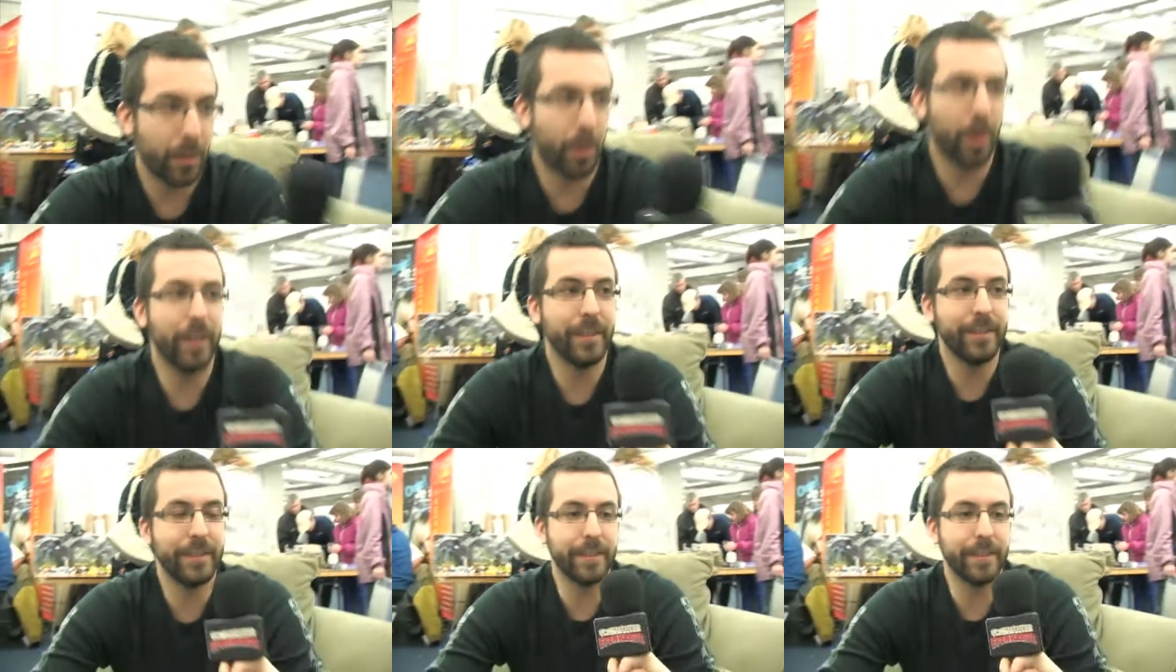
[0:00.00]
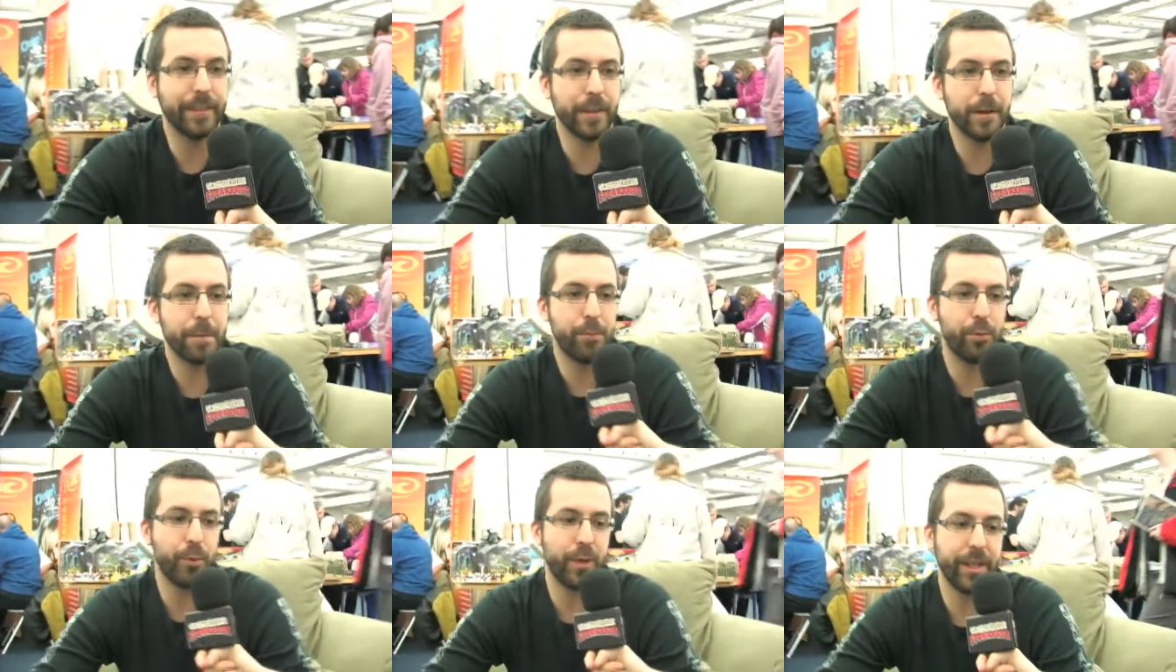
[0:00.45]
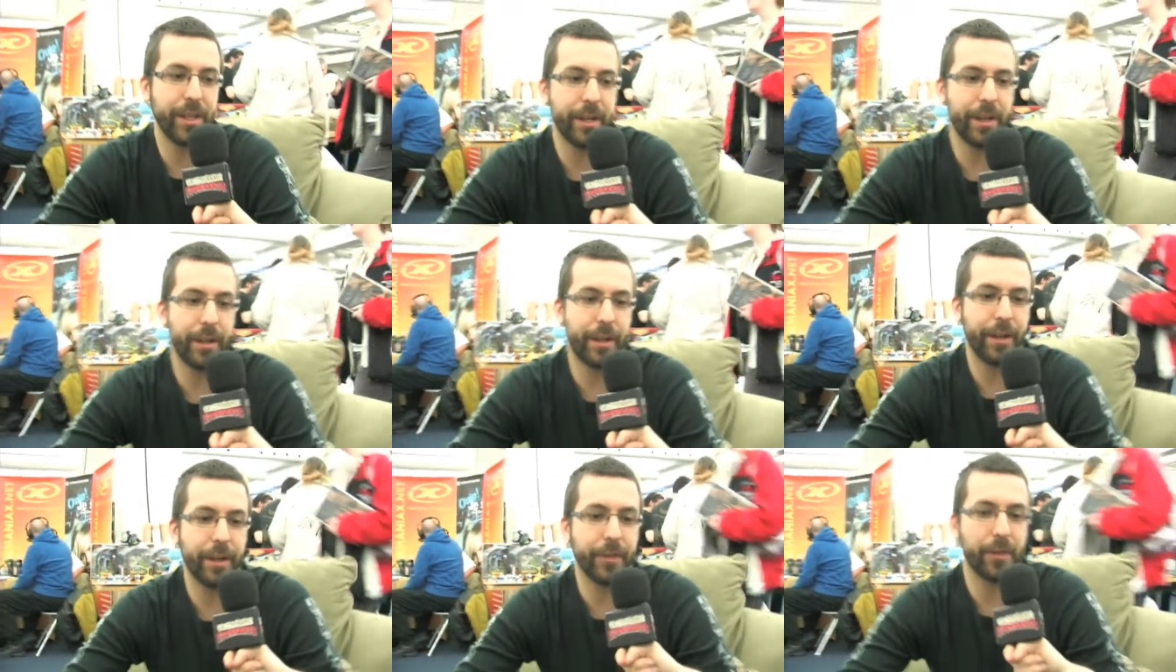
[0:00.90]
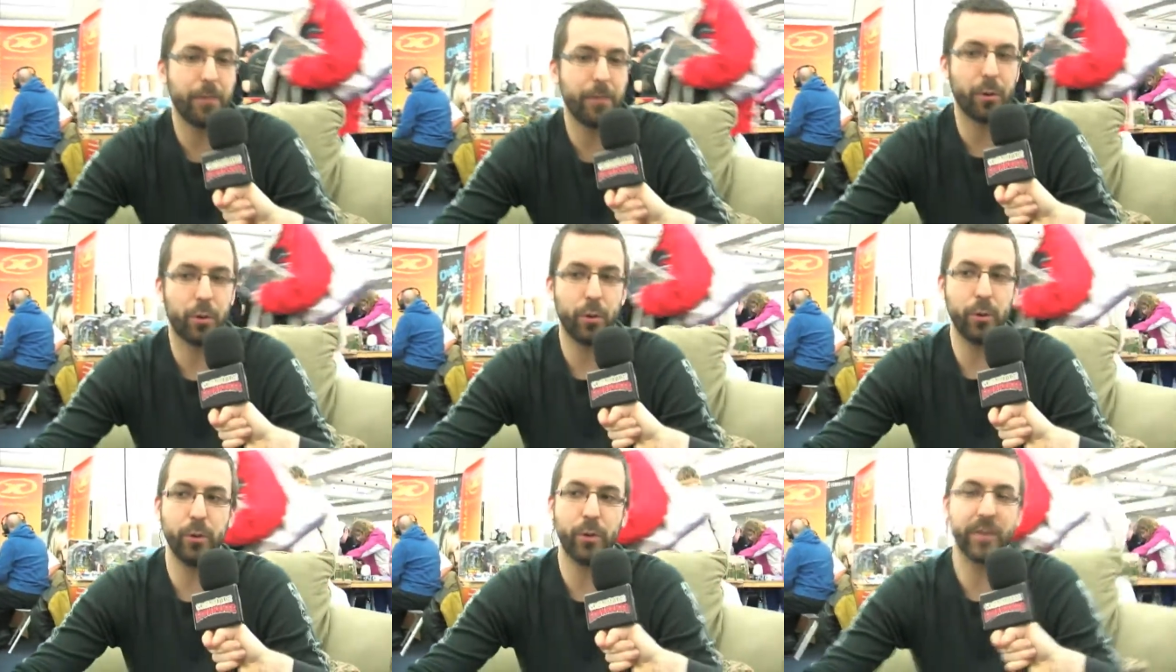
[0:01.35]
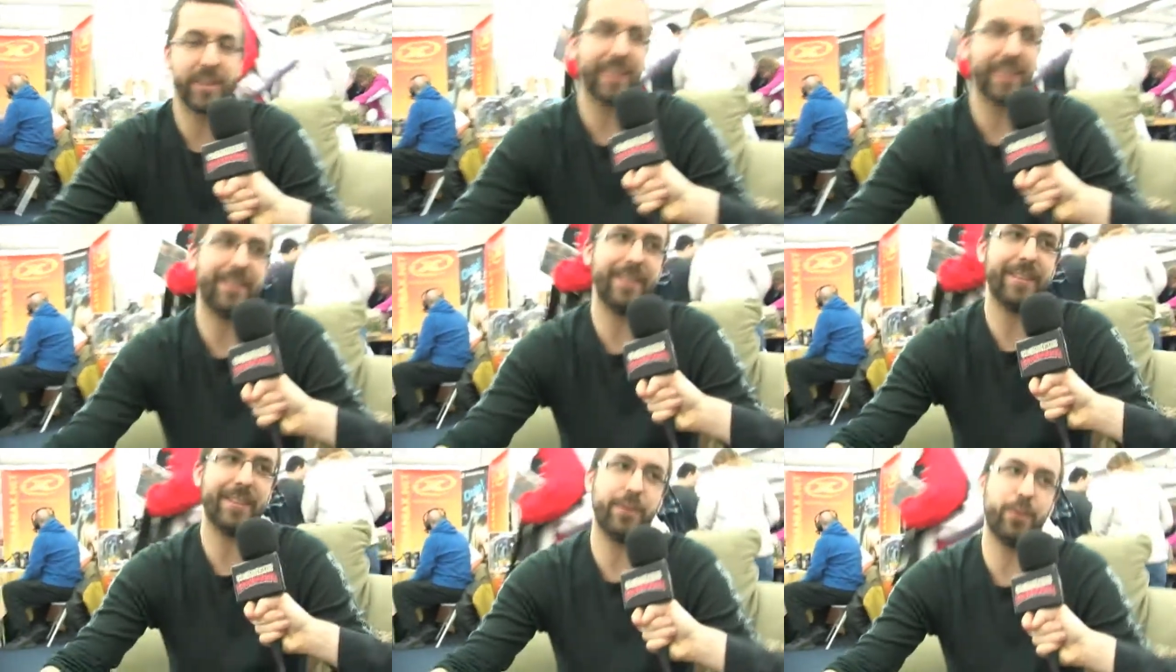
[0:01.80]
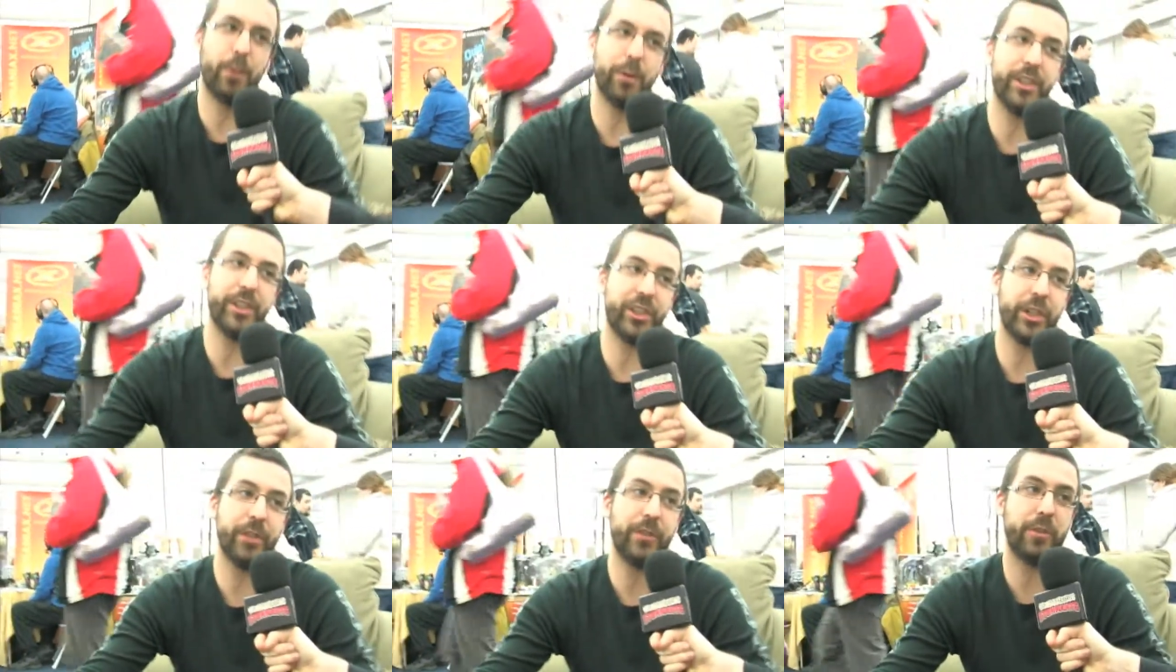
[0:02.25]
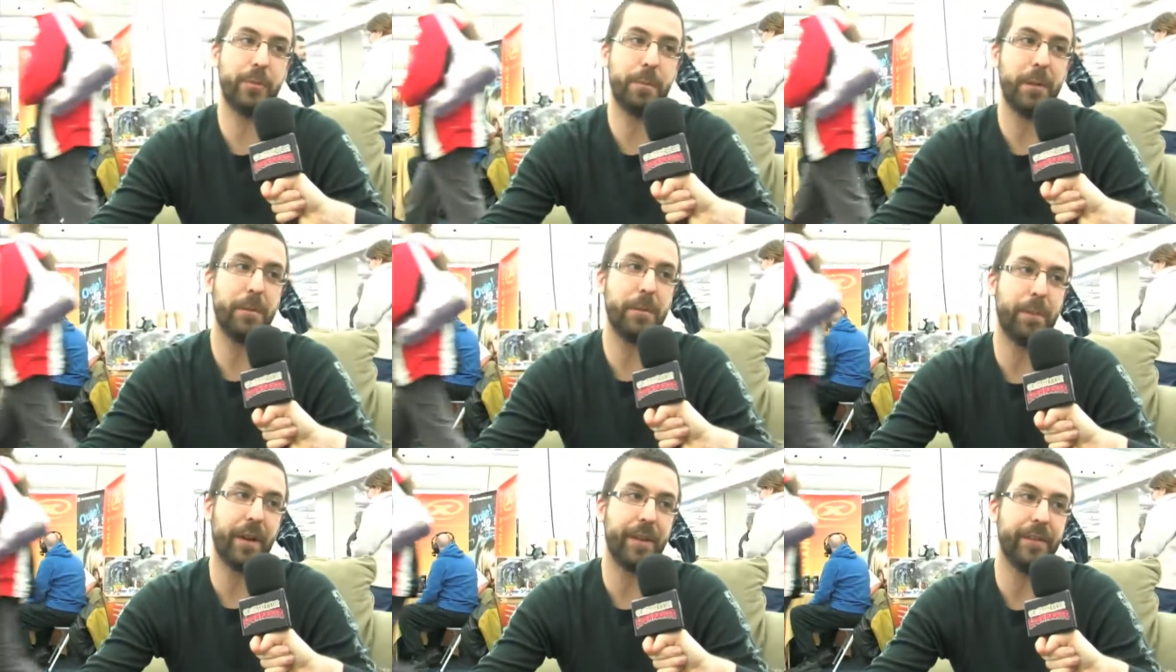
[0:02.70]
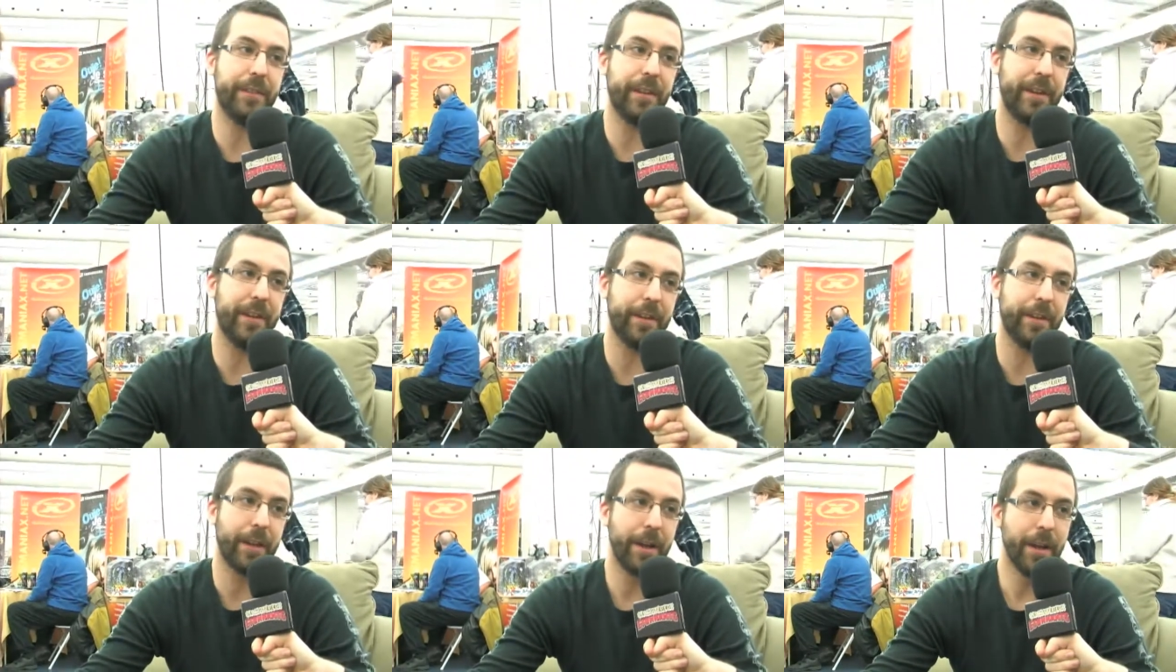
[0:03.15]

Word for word: Oui, c'est ça. Puis euh, il y a beaucoup de nos artistes qui font déjà du speed painting.